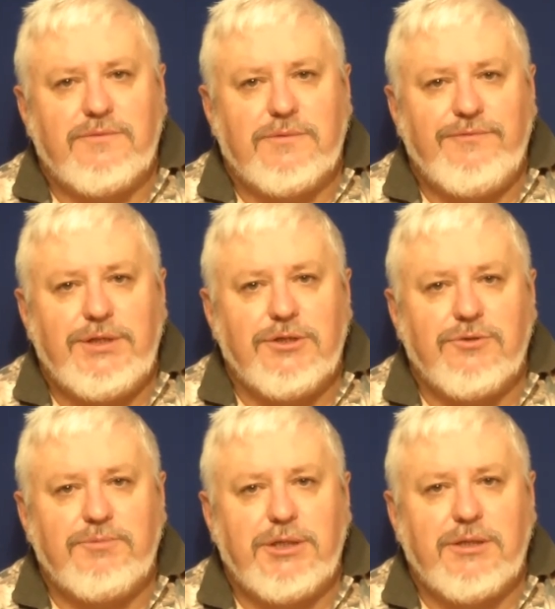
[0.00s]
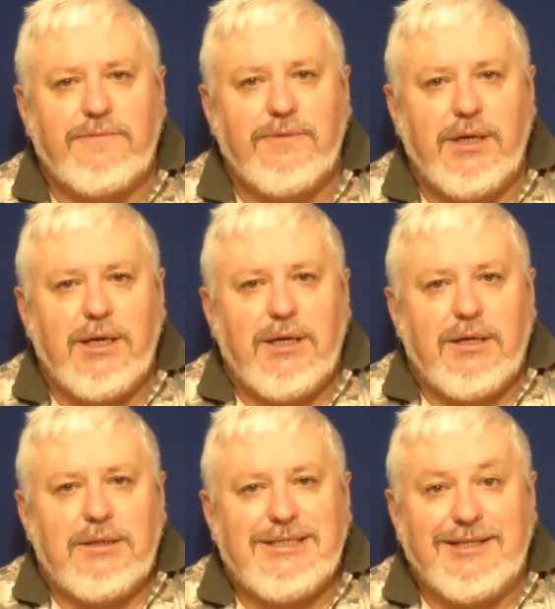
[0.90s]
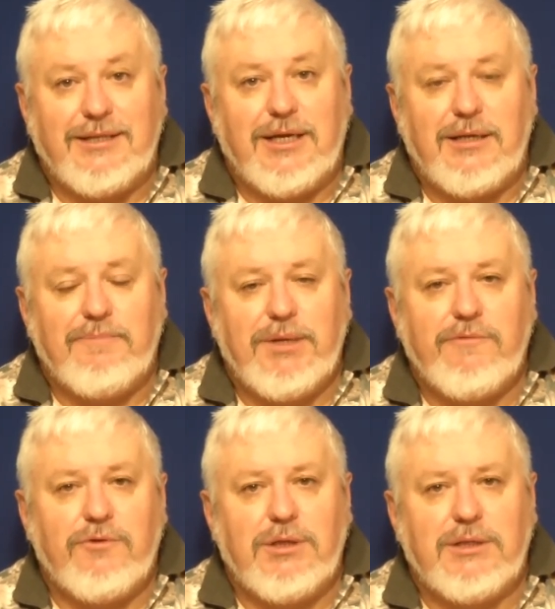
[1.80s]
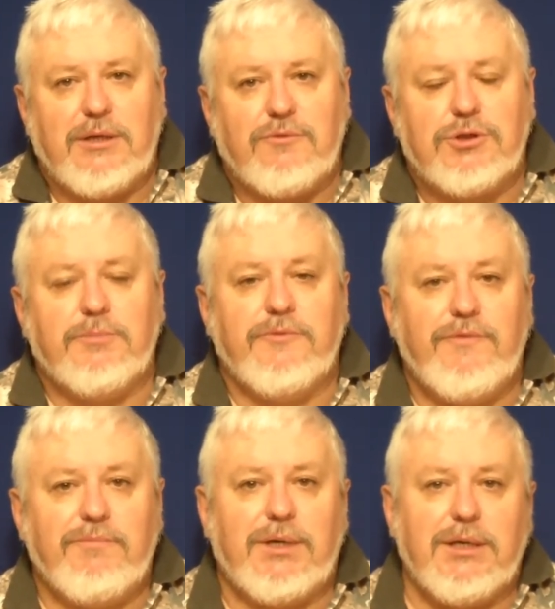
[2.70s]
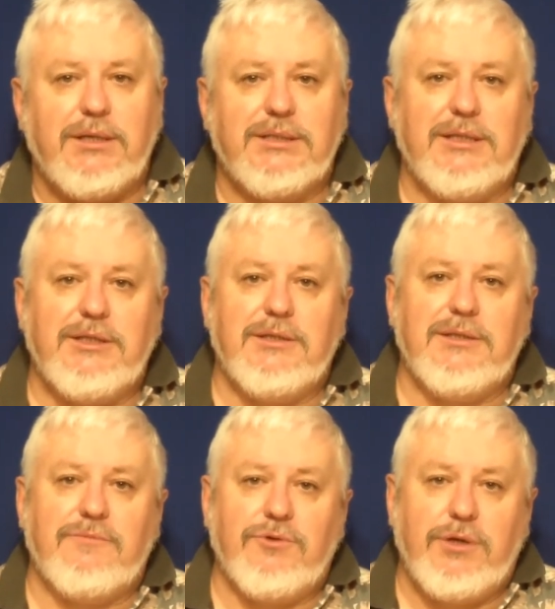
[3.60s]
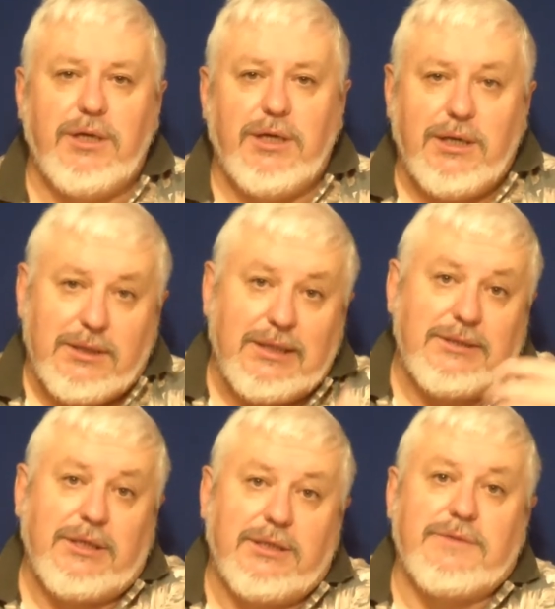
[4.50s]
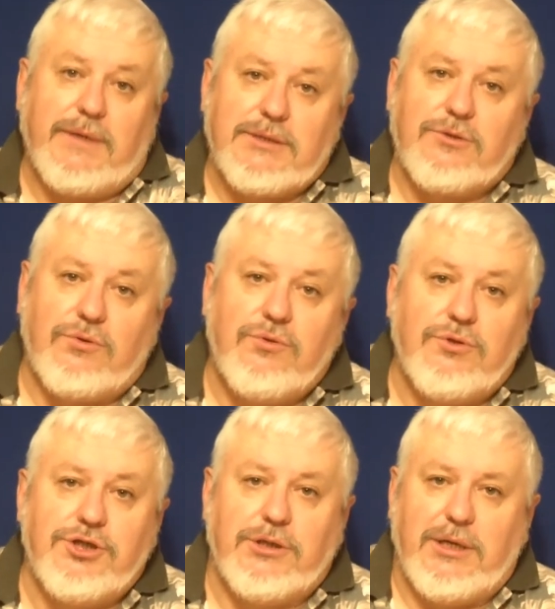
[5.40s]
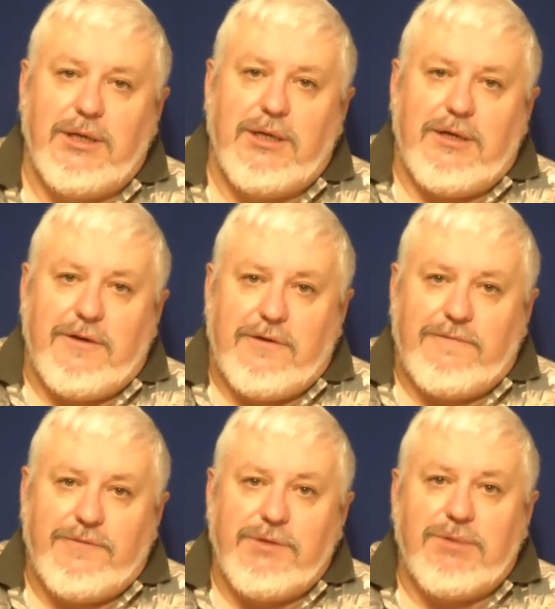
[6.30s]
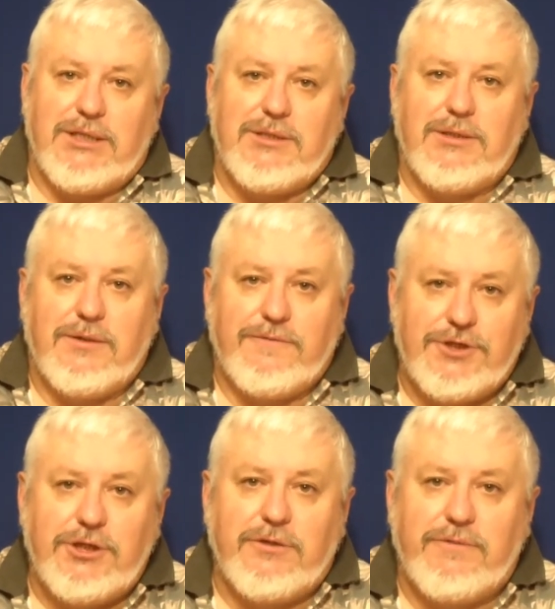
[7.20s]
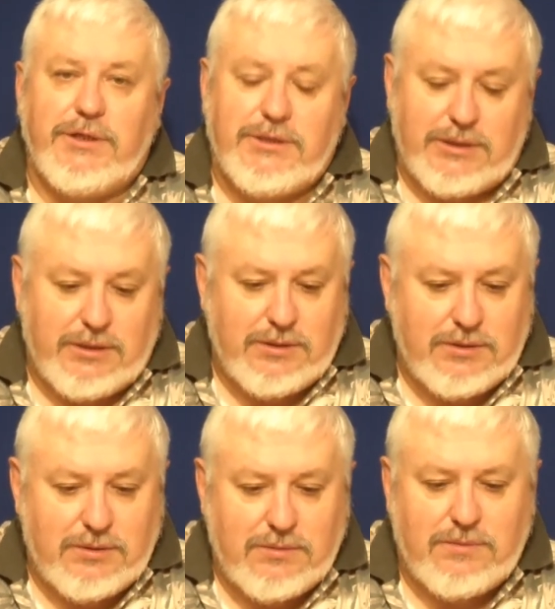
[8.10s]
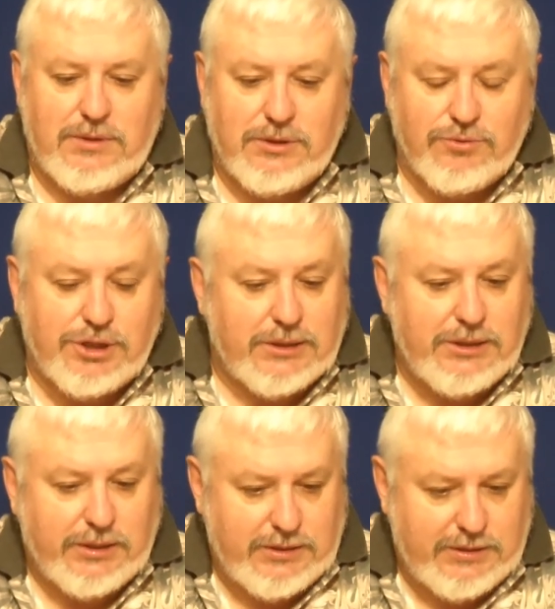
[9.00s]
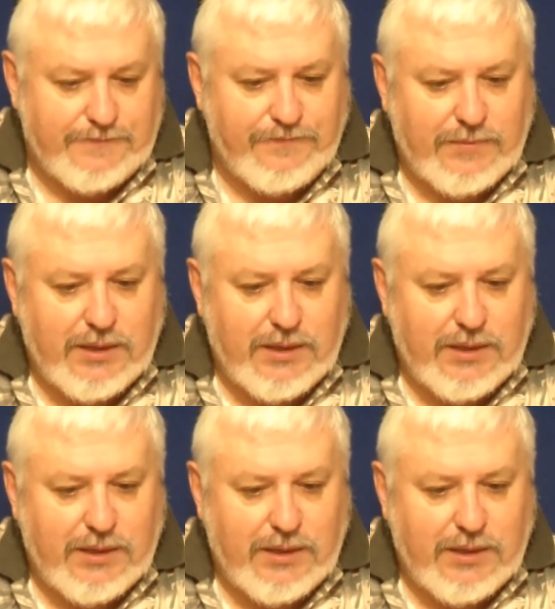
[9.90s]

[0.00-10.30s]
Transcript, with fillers: в виде субтитров синодальный перевод для того, чтобы вы могли следить за мной, для тех из вас, кто хочет, э, внимательно вчитываясь, э, изучать текст.